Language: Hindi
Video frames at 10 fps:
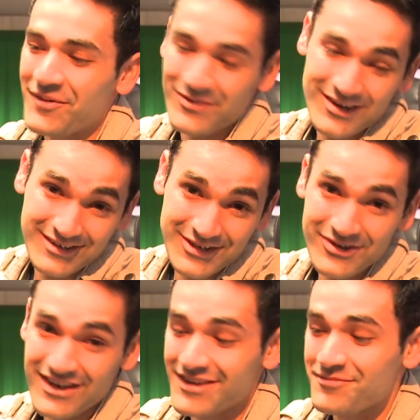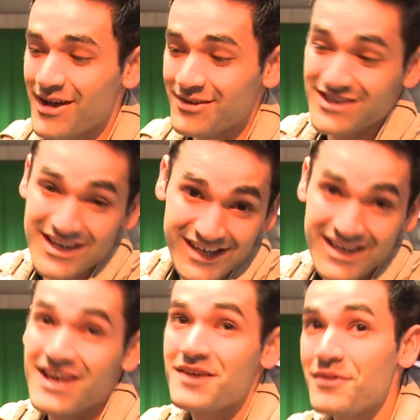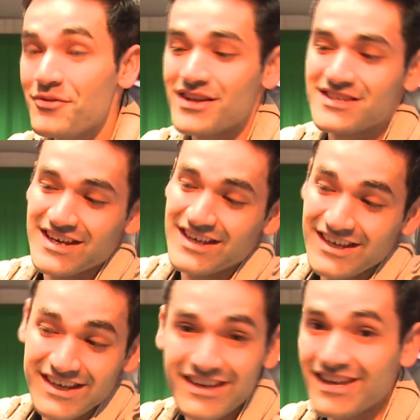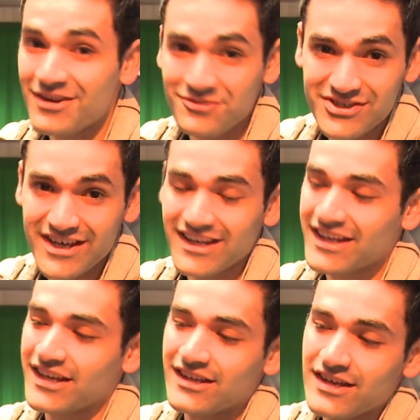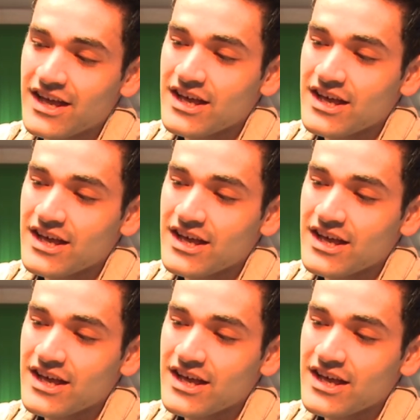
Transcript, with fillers: आपको लगता होगा कि माल जाने भगवान जाने की ये क्या कुछ है लेकिन